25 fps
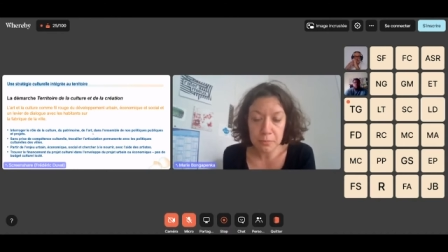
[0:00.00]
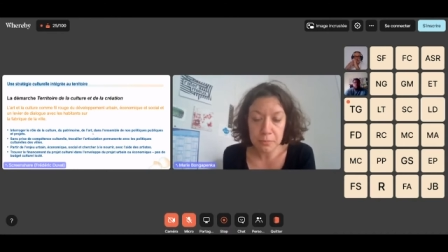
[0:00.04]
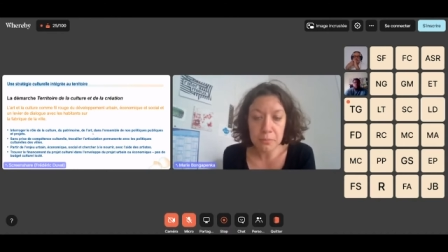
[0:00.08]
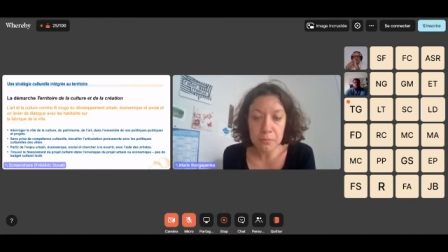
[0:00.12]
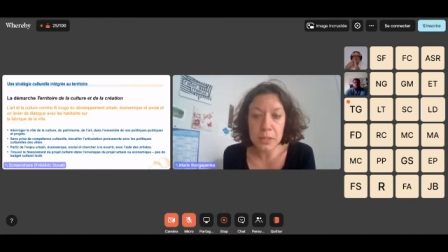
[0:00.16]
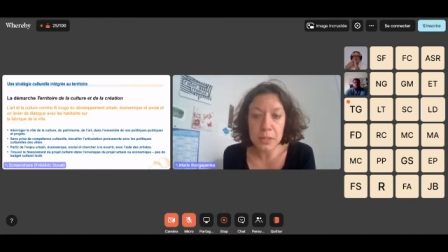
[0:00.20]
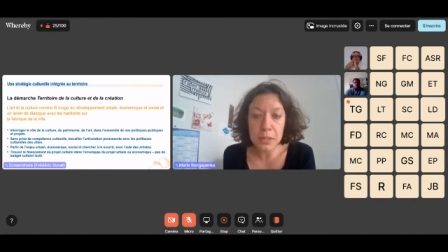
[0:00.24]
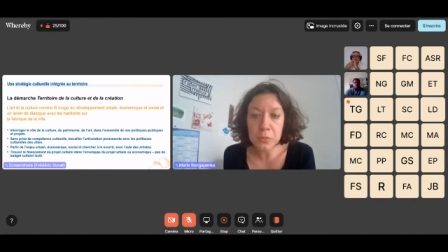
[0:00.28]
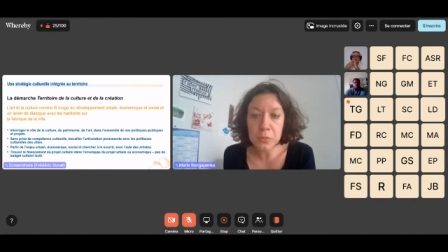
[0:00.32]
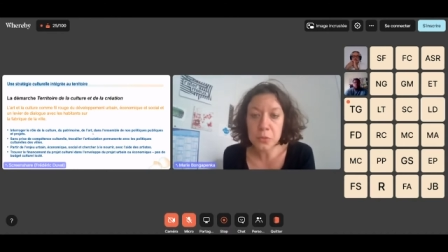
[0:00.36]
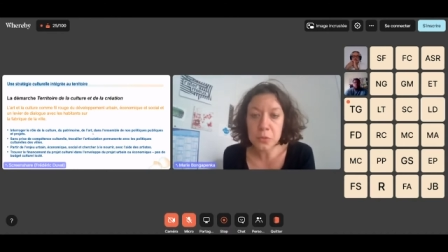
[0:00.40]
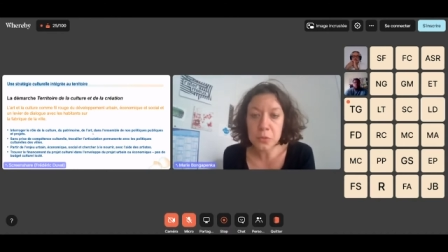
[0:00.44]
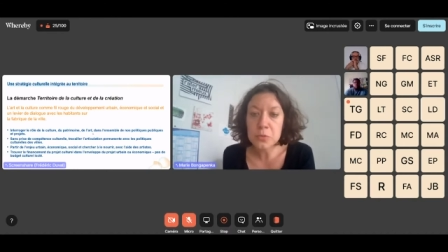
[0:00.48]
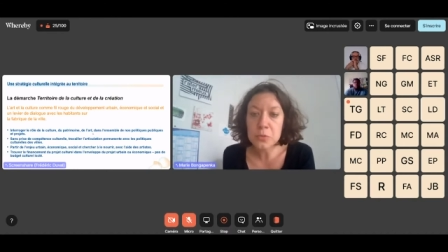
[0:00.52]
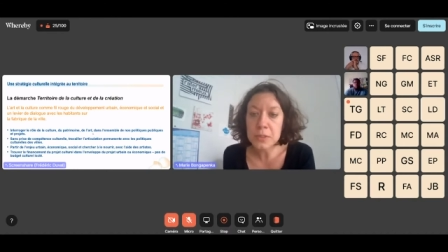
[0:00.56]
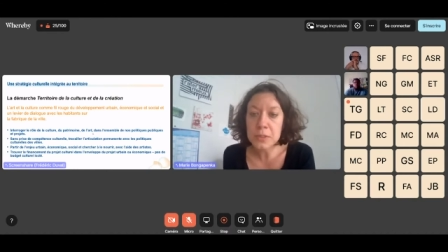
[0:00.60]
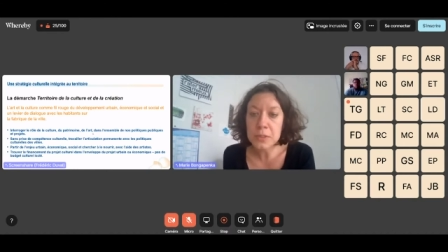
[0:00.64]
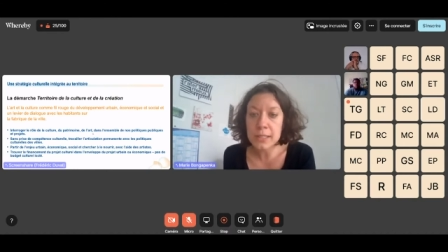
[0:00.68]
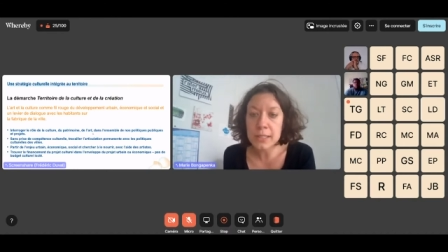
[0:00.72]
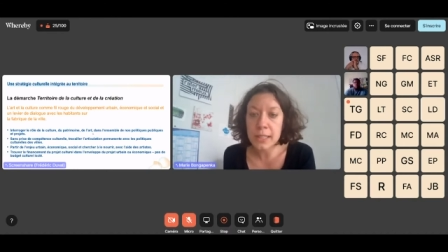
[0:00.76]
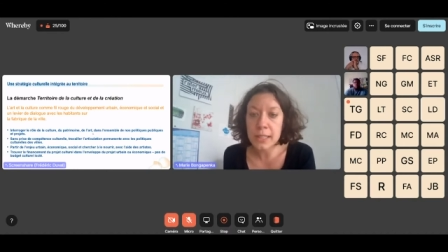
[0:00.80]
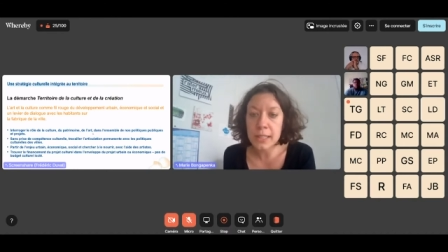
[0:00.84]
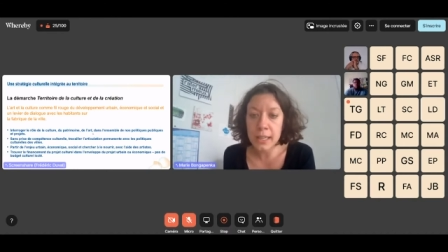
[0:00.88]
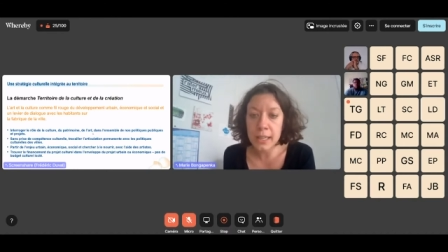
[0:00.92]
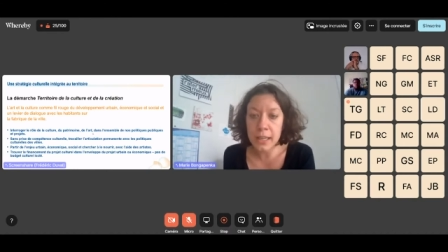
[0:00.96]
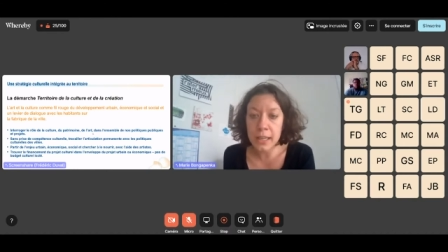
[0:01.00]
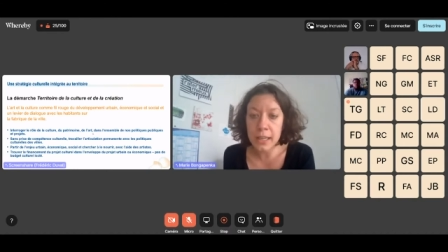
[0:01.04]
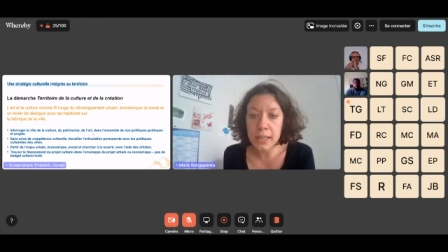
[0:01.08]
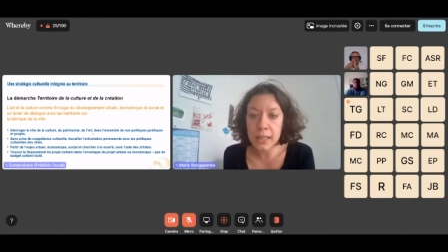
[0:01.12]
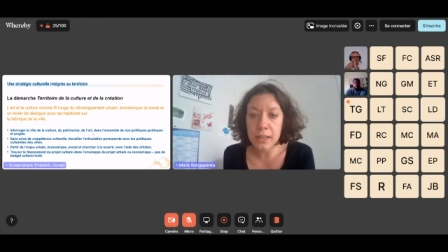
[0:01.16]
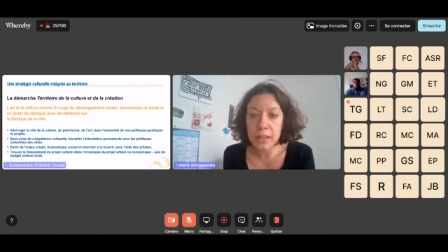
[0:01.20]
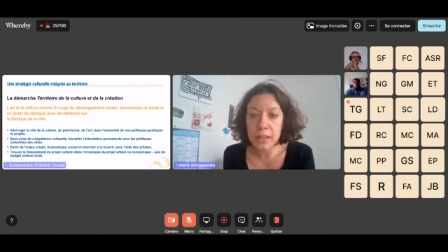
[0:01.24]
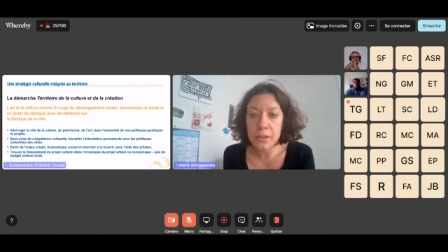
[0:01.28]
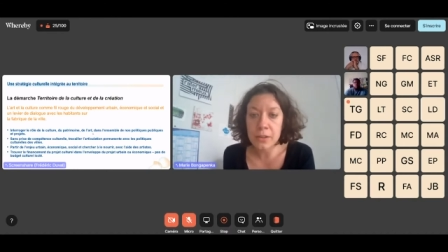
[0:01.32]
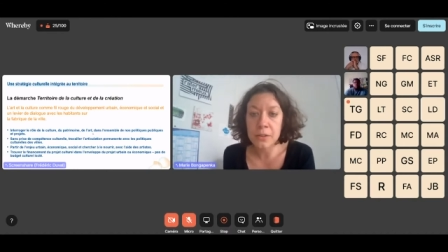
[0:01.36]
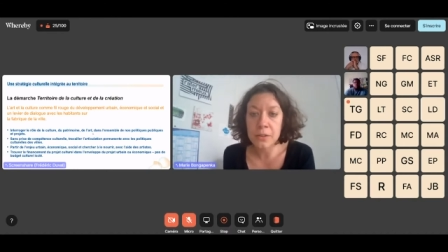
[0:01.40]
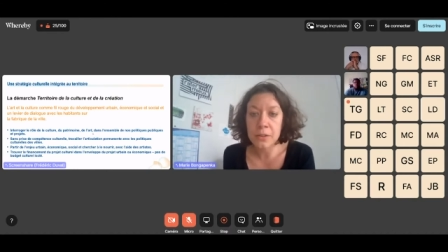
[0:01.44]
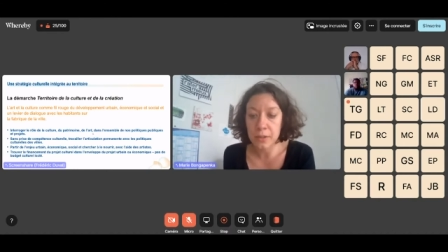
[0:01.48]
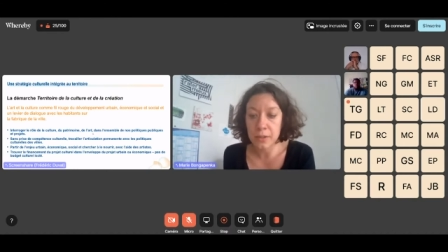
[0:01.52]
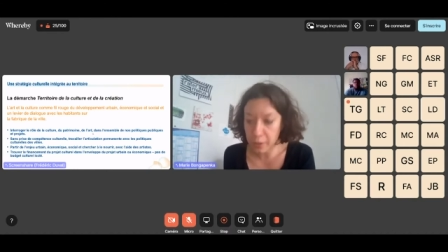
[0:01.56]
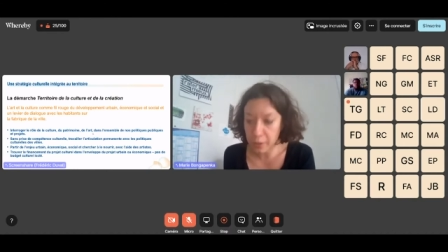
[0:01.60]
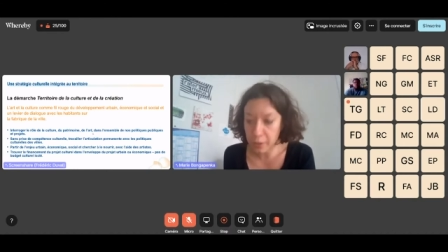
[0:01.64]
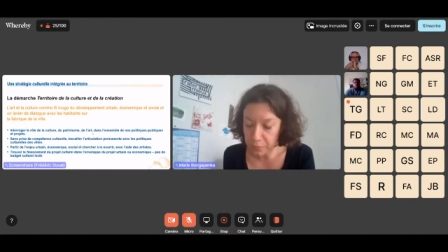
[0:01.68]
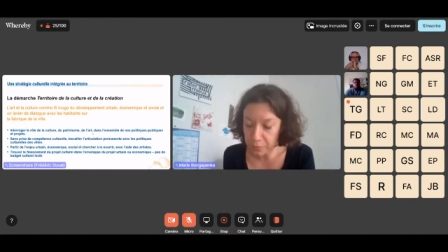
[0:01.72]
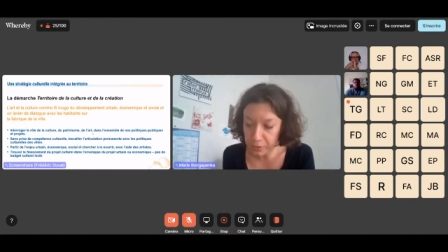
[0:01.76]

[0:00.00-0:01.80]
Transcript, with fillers: mais on considère la